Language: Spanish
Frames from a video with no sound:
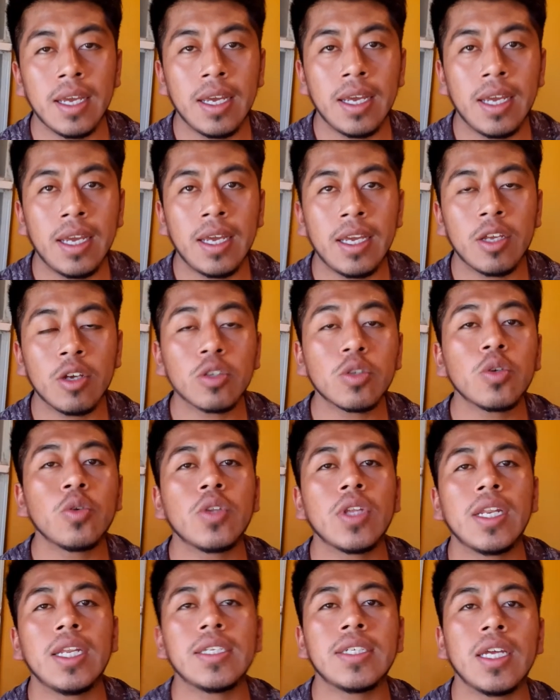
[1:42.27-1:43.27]
eh, yo estoy
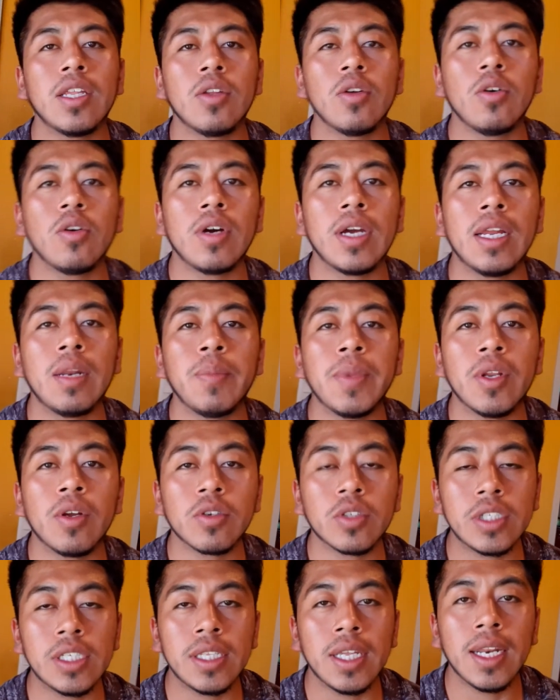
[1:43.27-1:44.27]
utilizando el
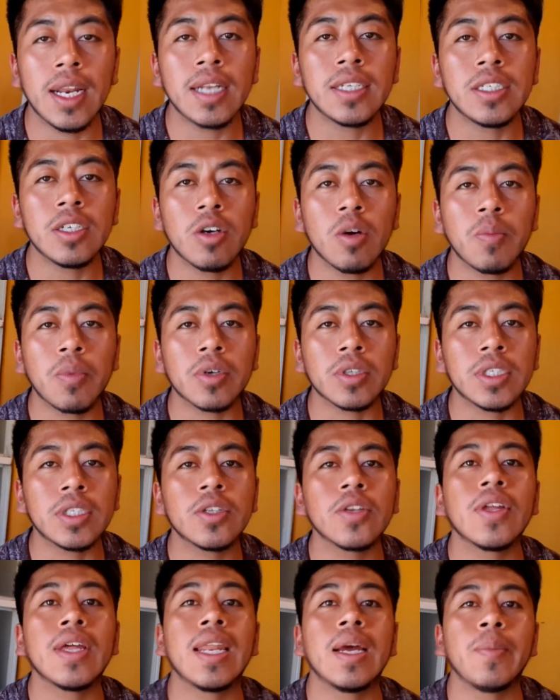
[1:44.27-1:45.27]
minoxidil al
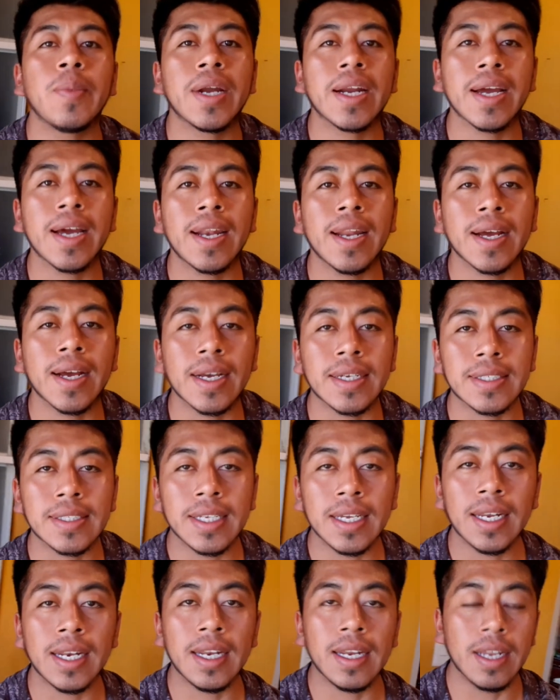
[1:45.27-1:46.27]
5% de la marca
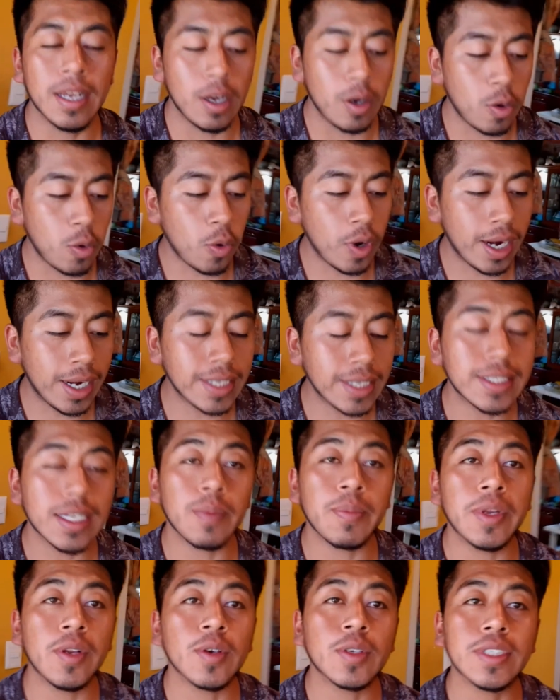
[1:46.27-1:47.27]
Nacastel. ¿Cuál es el
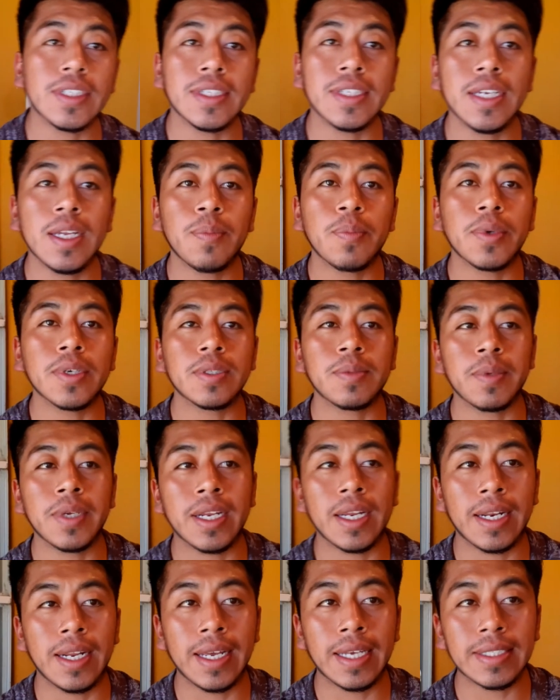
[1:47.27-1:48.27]
minoxidil? Pues
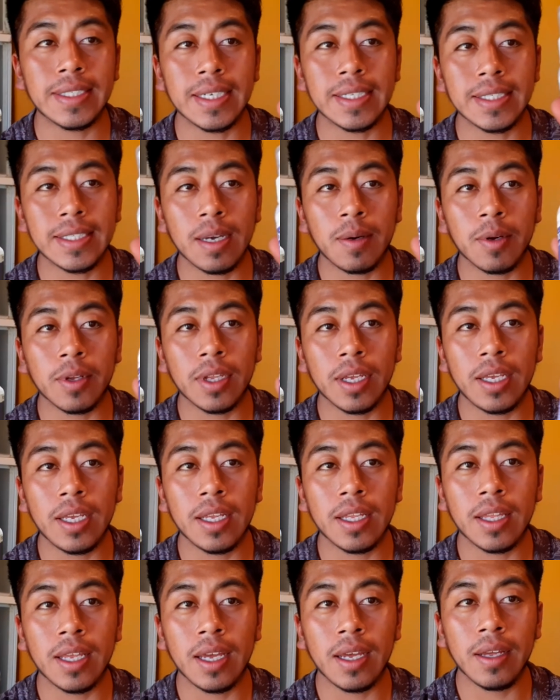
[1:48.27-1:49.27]
miren, es esta
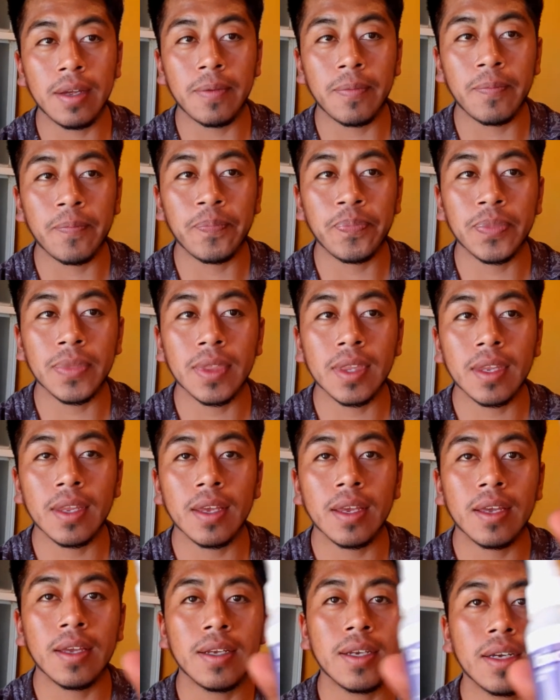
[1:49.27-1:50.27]
botellita.
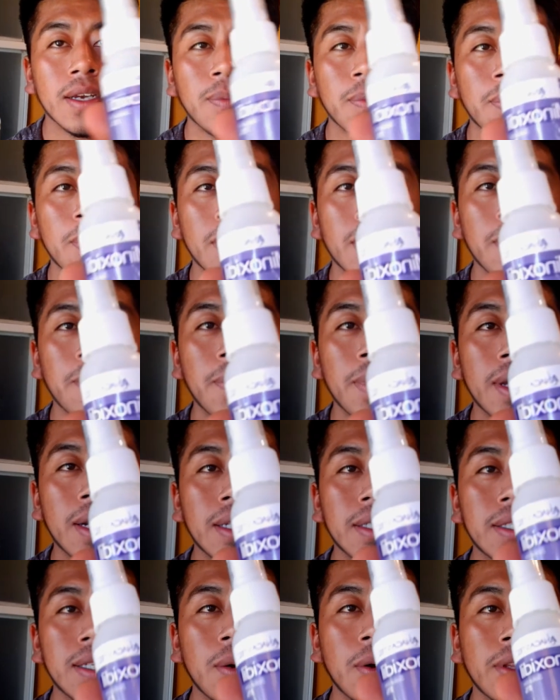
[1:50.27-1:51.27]
Pueden ver esta